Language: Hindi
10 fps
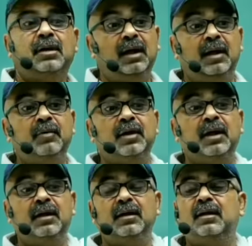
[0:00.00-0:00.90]
कलाम
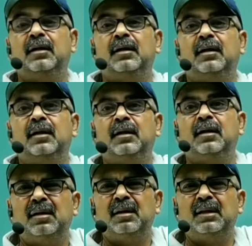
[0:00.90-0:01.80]
होगा
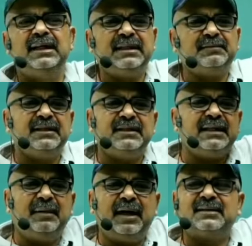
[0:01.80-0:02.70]
ये सब
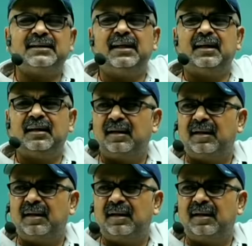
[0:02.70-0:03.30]
जिंदा दिमाग है सर